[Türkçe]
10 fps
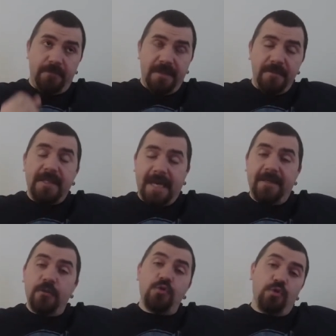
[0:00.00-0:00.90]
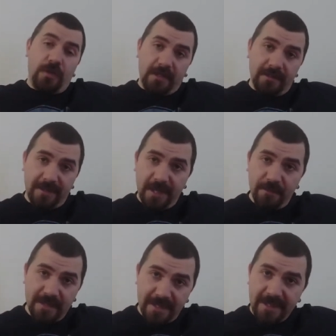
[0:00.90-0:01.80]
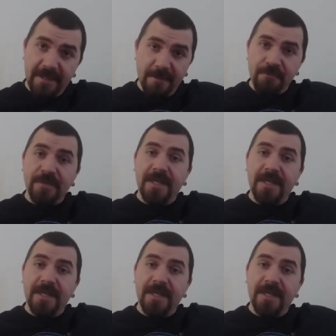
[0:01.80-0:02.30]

bilimin kendi gücünü kanıtlayabildiği